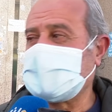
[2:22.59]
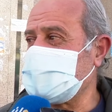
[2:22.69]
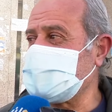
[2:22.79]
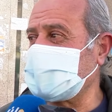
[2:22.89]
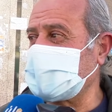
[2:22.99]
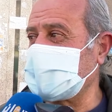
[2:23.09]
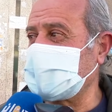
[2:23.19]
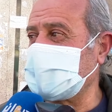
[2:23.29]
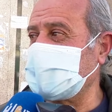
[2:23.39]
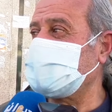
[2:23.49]
جينا
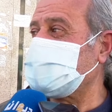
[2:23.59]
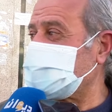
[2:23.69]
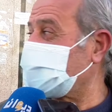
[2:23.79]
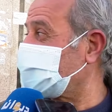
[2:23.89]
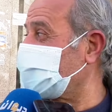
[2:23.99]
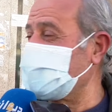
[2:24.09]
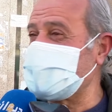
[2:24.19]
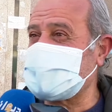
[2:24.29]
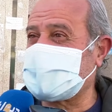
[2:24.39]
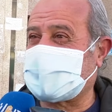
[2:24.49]
لهنا نلقاو
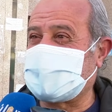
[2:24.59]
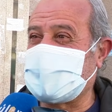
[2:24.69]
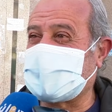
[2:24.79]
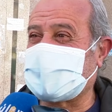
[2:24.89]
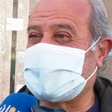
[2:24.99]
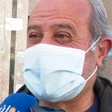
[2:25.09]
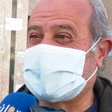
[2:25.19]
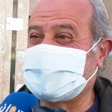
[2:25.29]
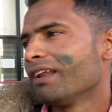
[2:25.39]
مسكر مضربين